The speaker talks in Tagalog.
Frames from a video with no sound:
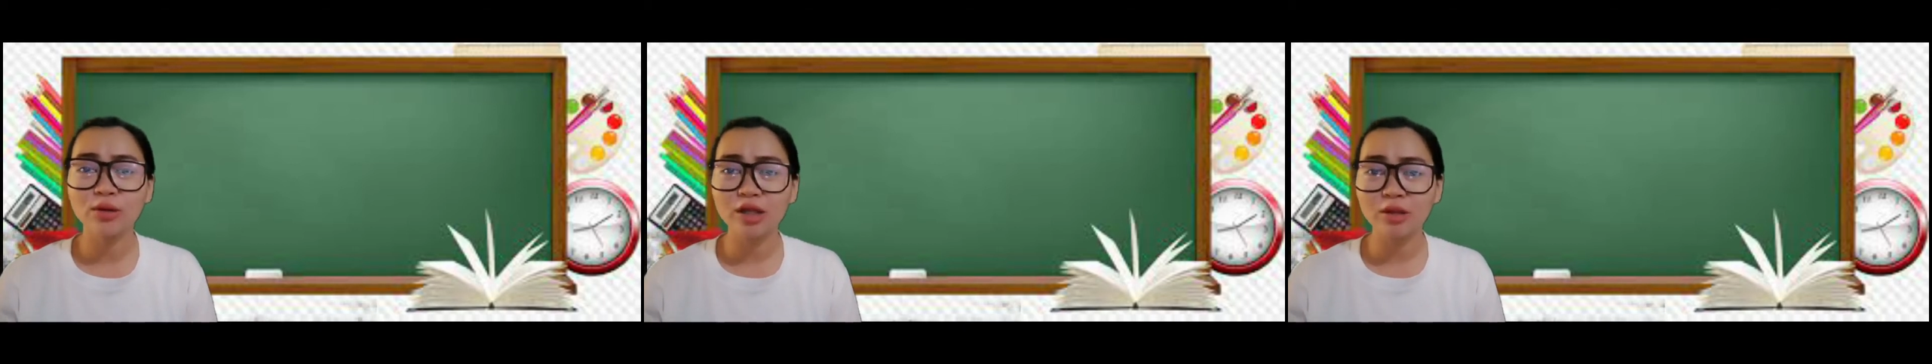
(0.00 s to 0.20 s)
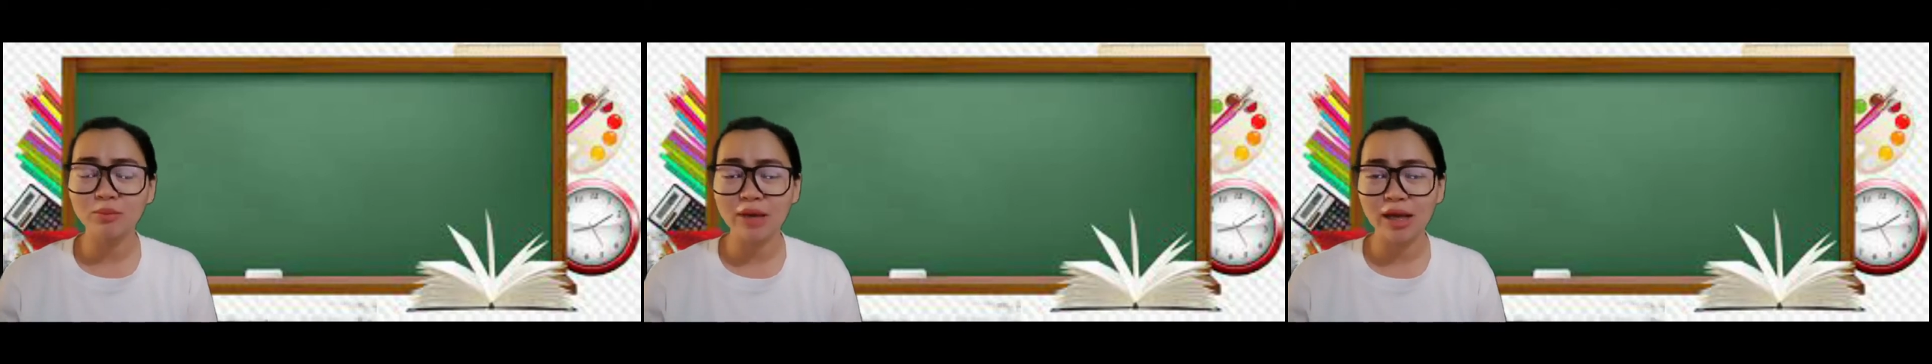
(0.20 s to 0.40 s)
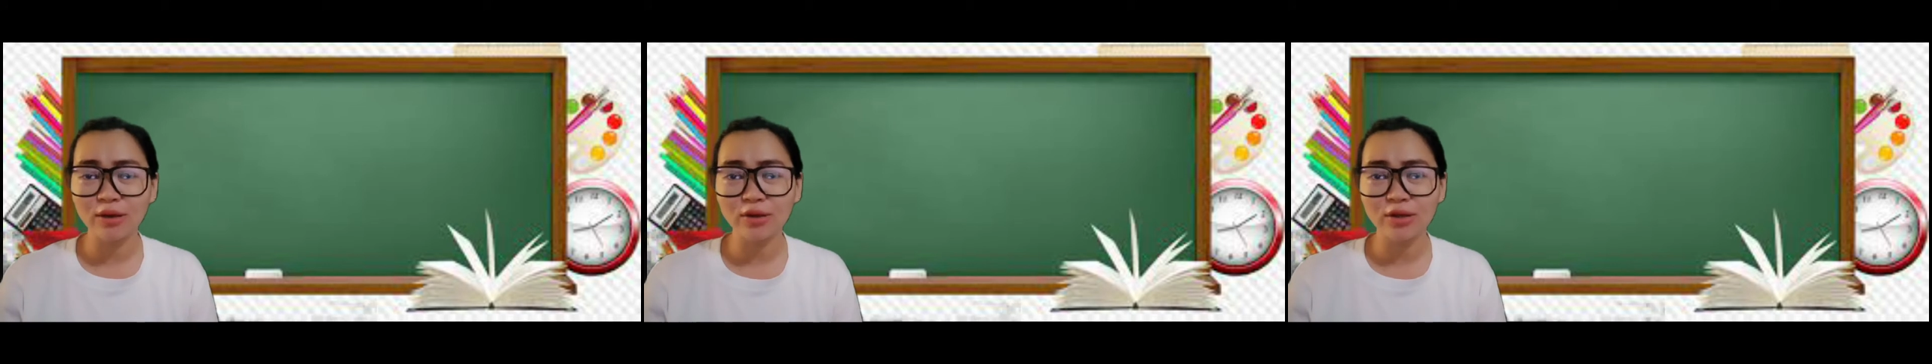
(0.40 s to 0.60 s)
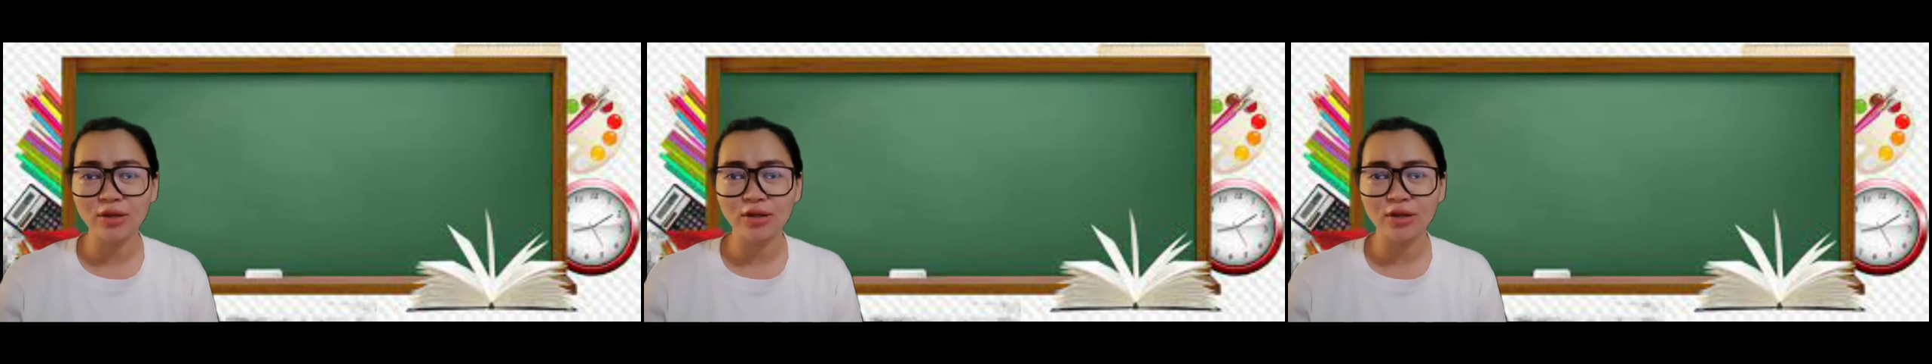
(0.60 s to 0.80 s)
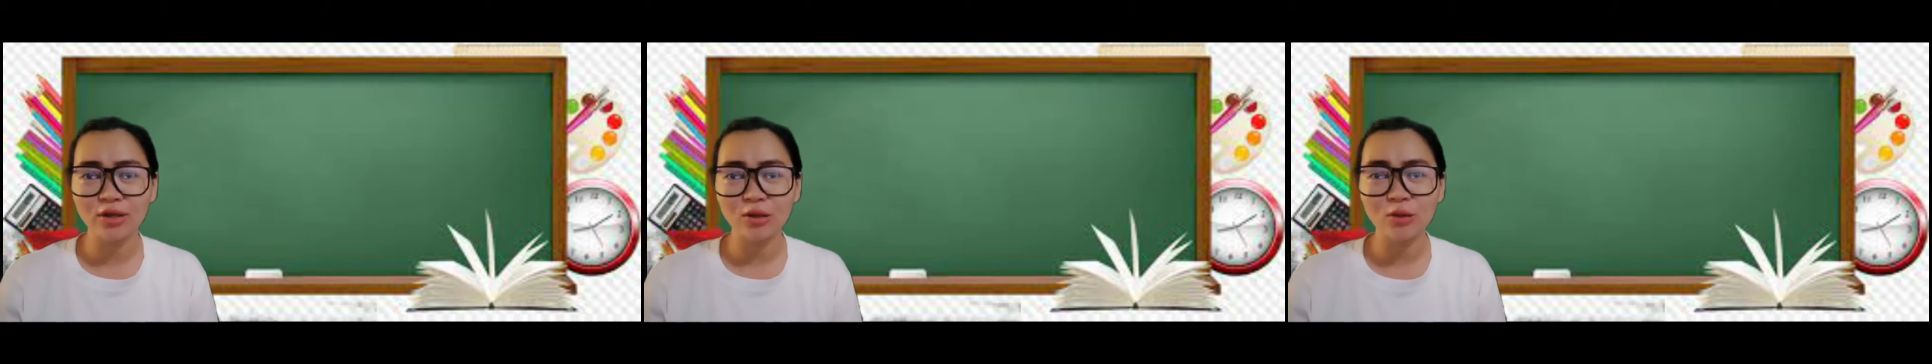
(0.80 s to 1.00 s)
Ngunit
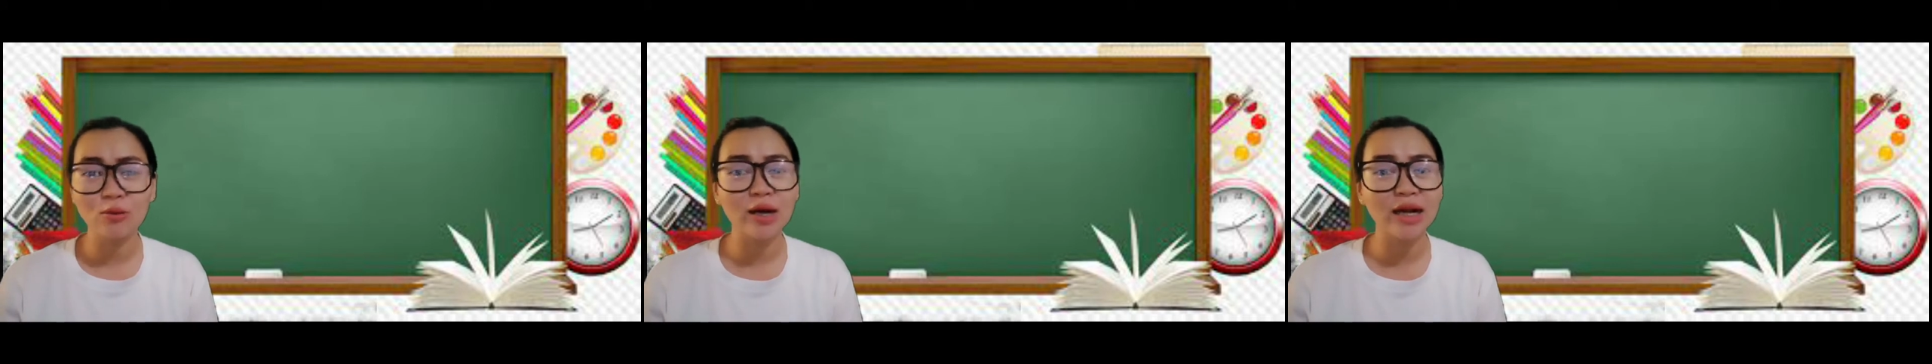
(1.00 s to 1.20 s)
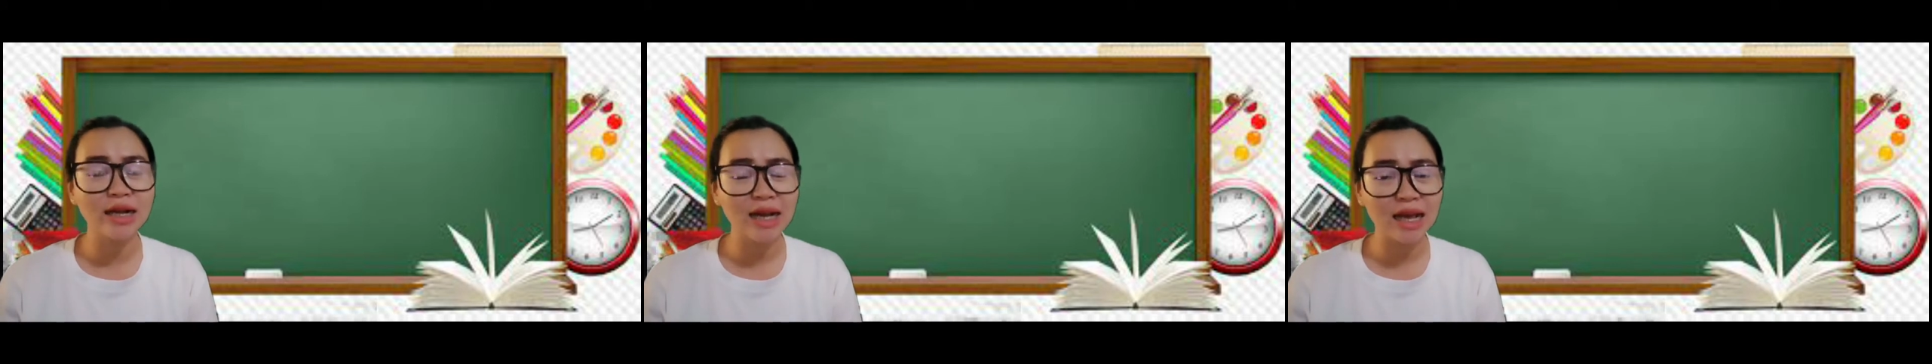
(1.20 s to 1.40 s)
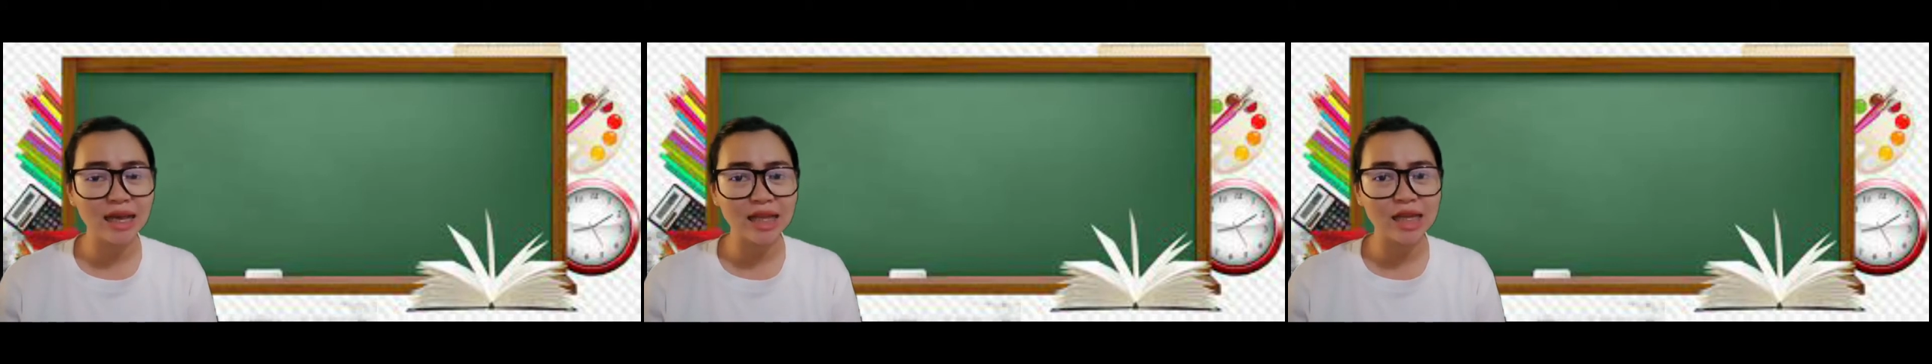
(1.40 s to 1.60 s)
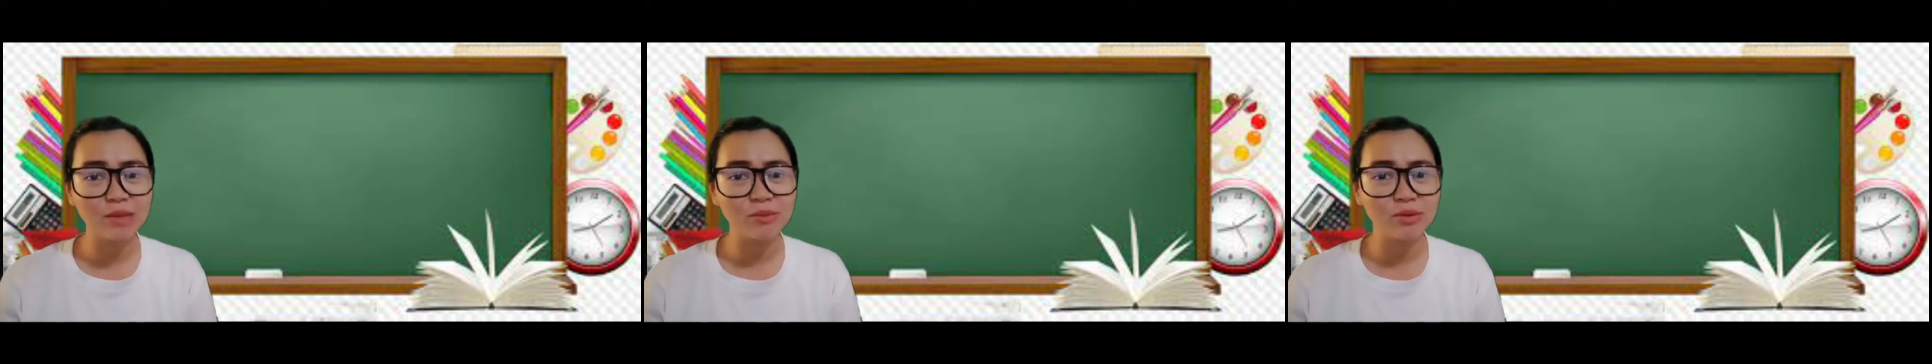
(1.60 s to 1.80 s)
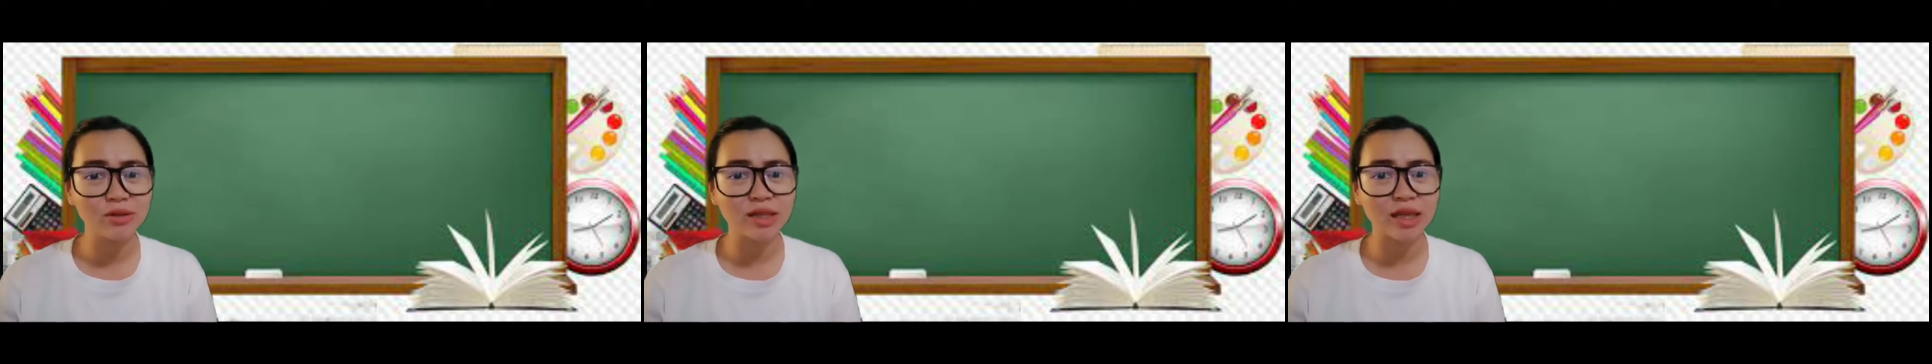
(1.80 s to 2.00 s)
bago yon, huwag
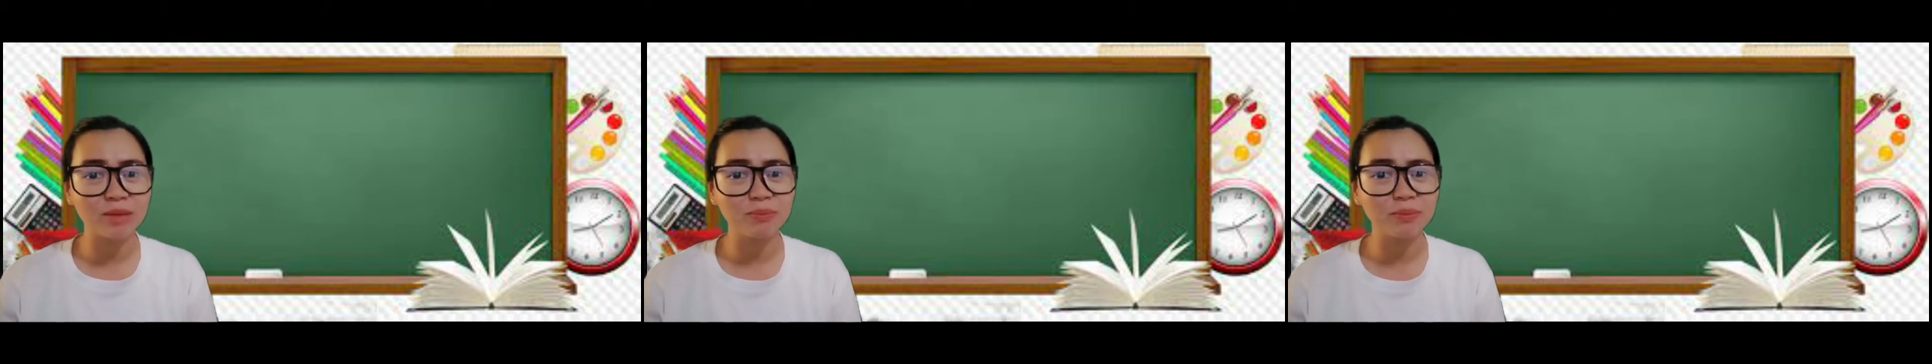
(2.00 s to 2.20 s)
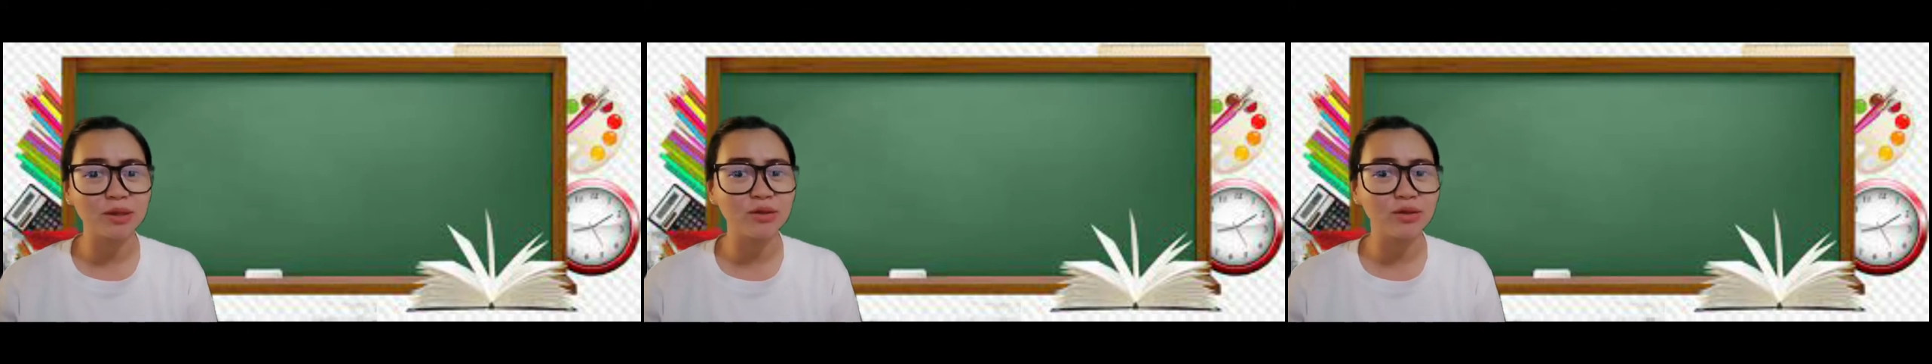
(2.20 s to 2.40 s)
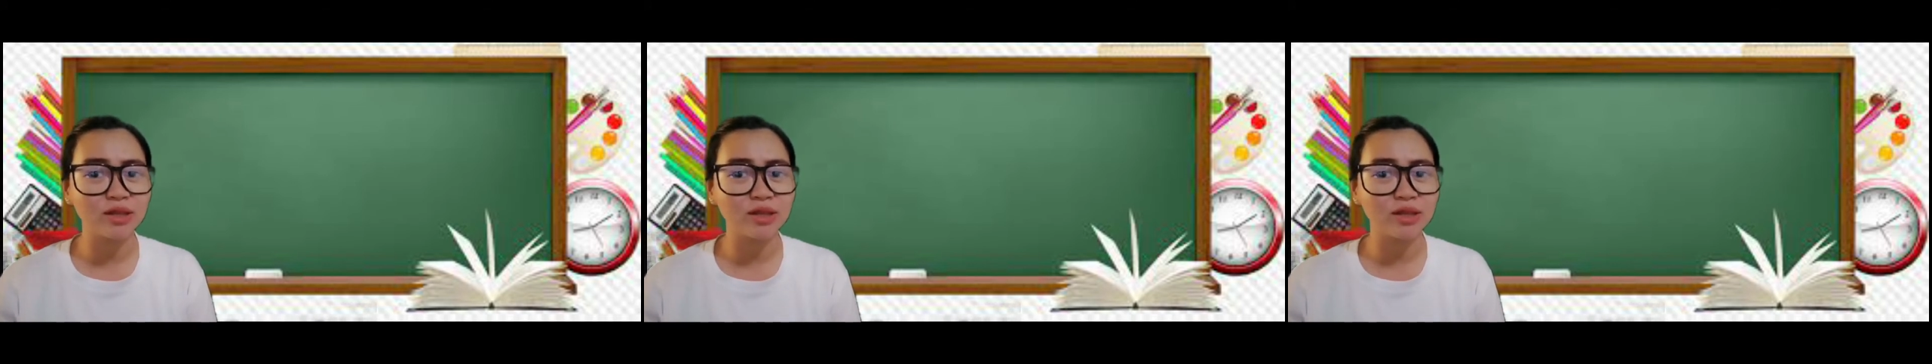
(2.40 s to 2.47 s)
kakalimutan